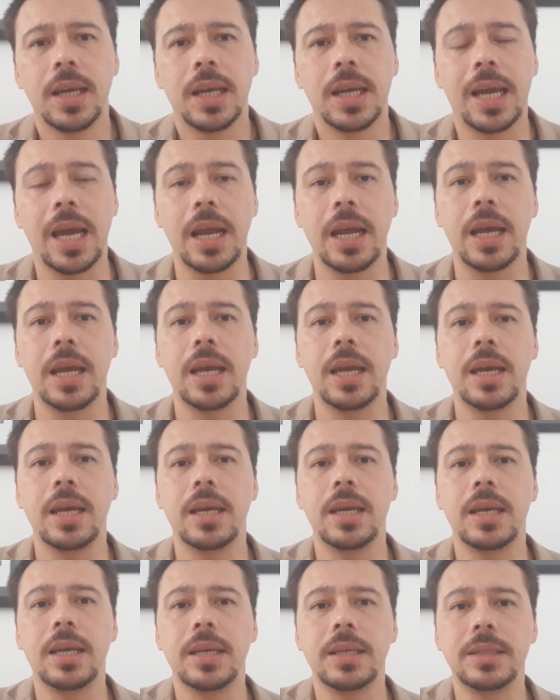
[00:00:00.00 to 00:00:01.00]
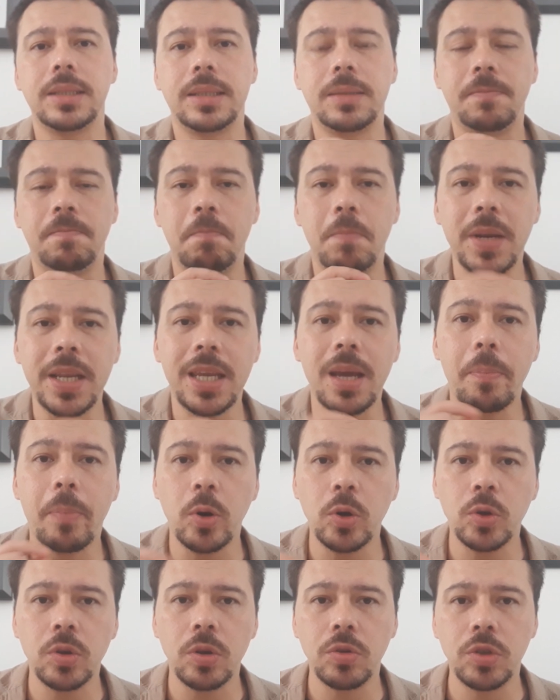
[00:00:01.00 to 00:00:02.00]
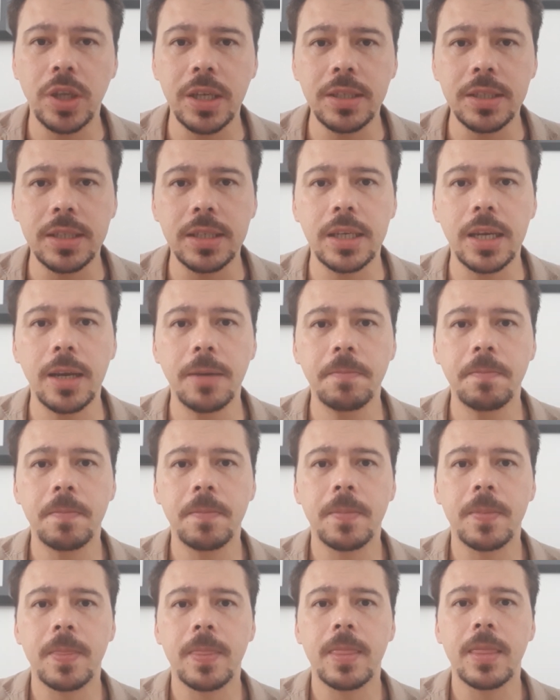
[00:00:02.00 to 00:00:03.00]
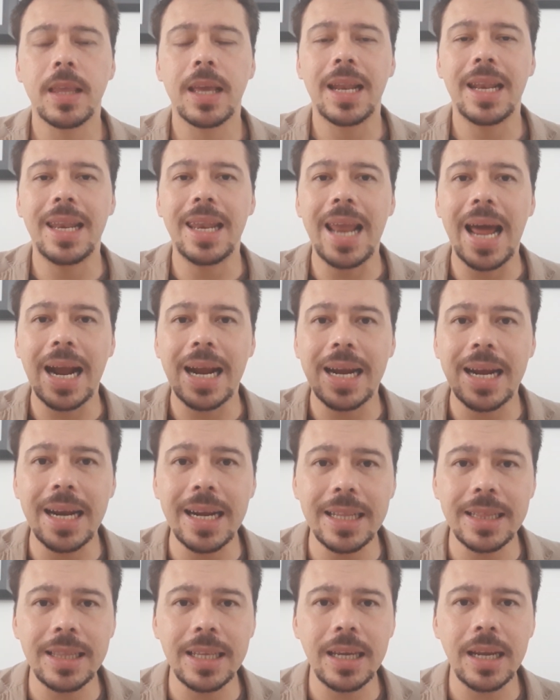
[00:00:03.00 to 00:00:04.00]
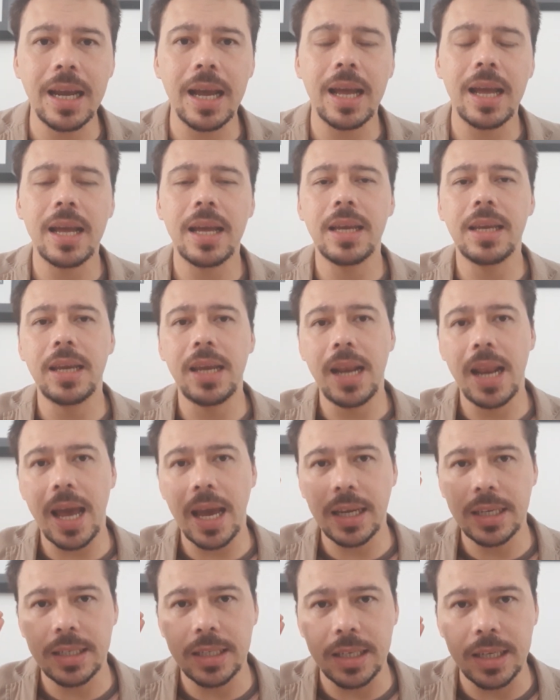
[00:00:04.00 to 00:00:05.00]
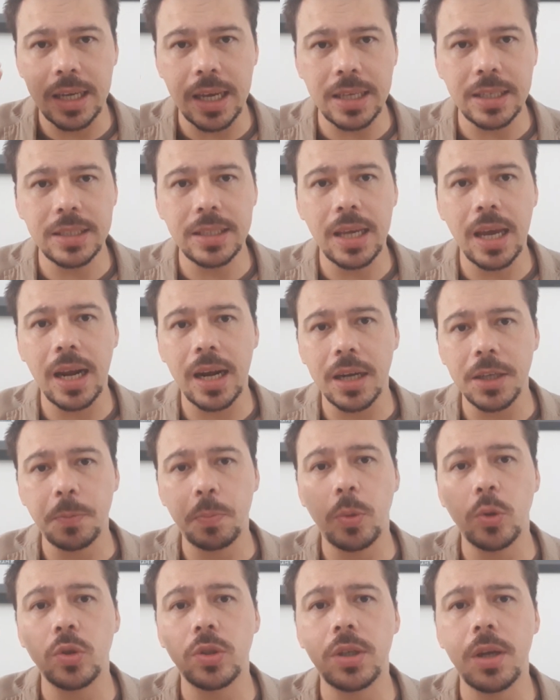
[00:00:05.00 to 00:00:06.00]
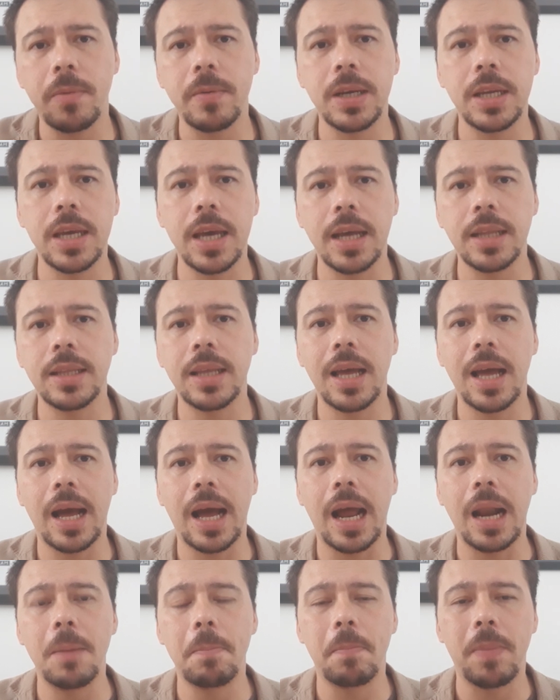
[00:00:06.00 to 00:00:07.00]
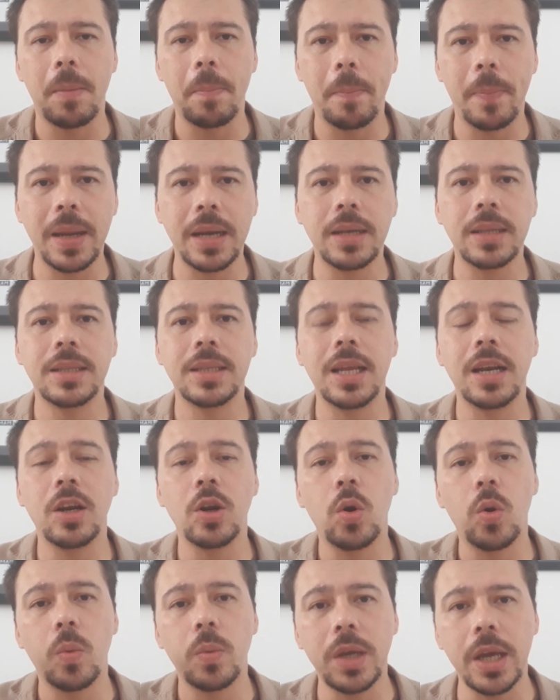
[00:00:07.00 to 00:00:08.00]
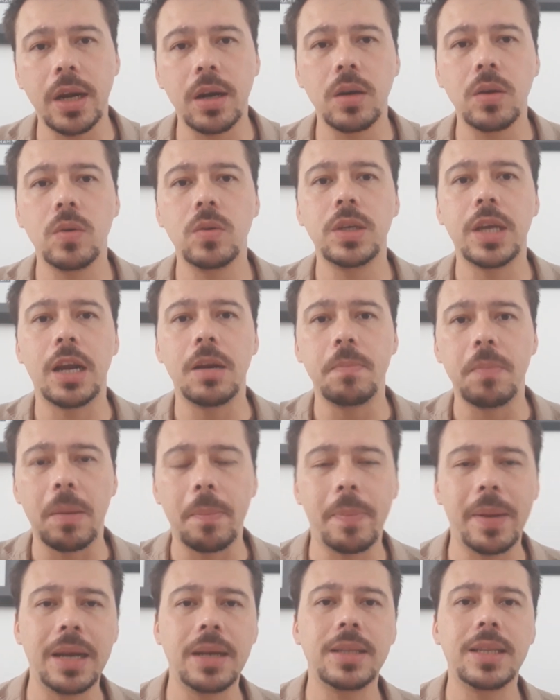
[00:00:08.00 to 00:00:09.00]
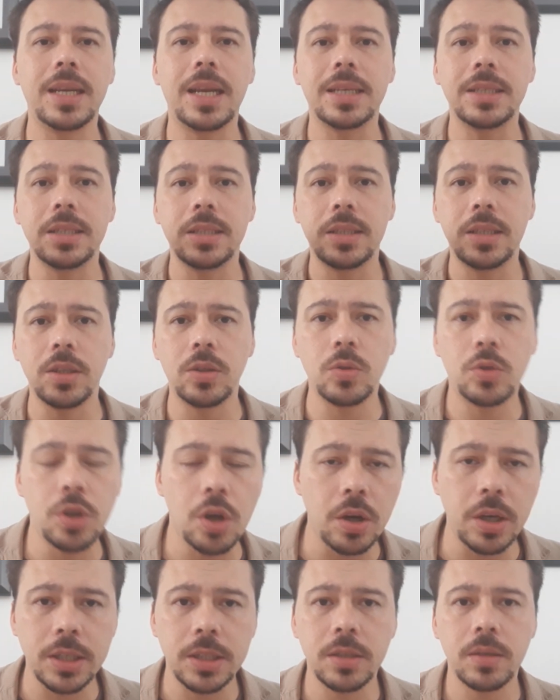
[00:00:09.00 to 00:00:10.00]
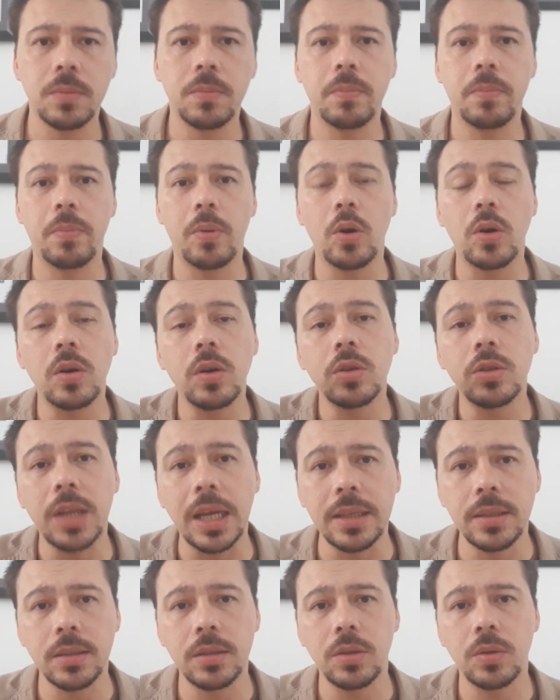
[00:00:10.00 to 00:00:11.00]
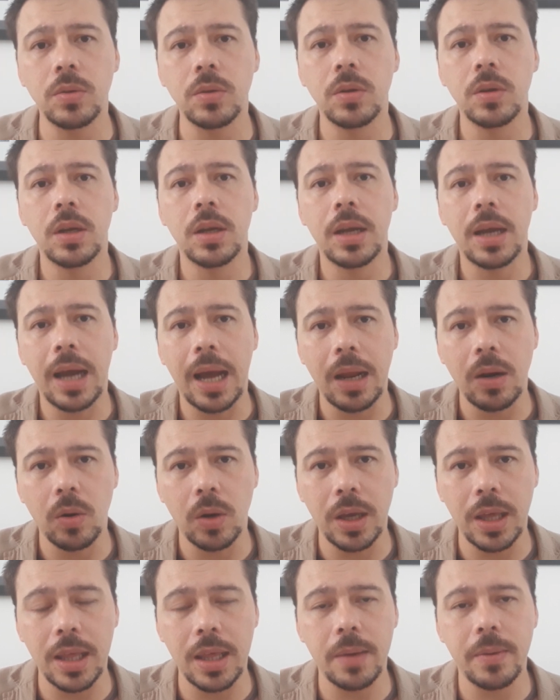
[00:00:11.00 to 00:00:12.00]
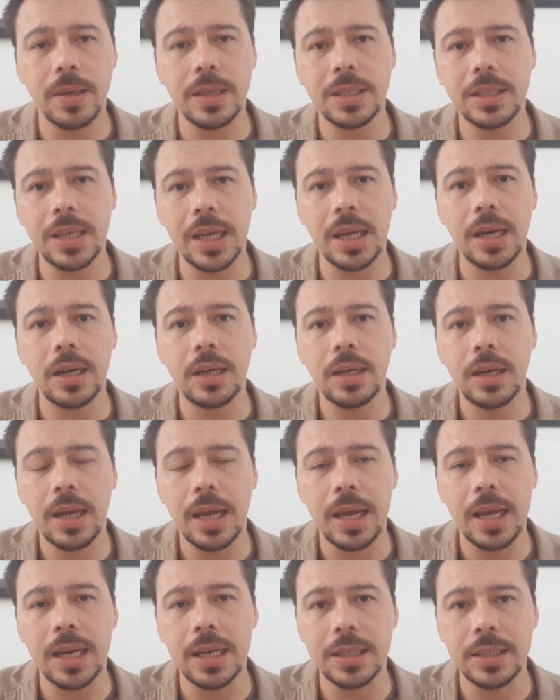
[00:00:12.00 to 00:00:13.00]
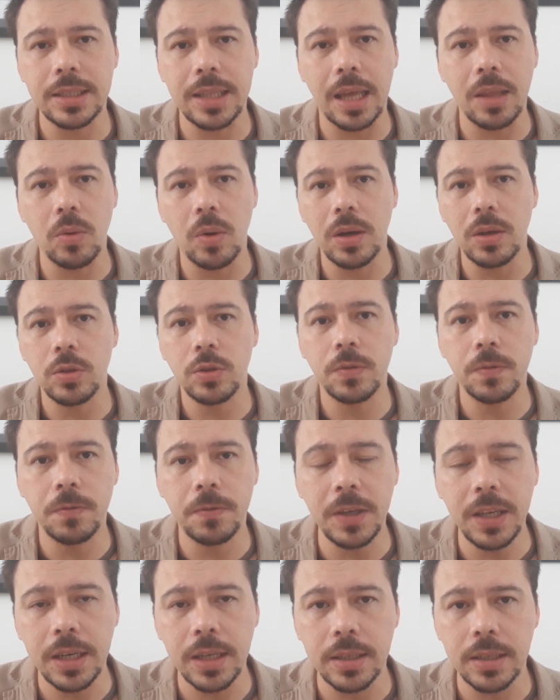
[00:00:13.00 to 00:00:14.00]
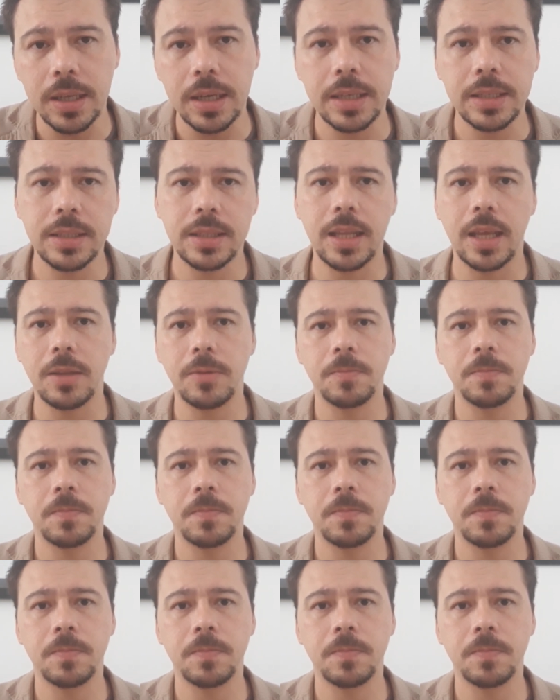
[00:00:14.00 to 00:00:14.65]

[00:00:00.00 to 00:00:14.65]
que brilla por su ausencia la crítica y la exigencia de responsabilidad al papel del gobierno y al papel de las instituciones. Por lo tanto, a lo que debe ser el Estado, a los fines del Estado.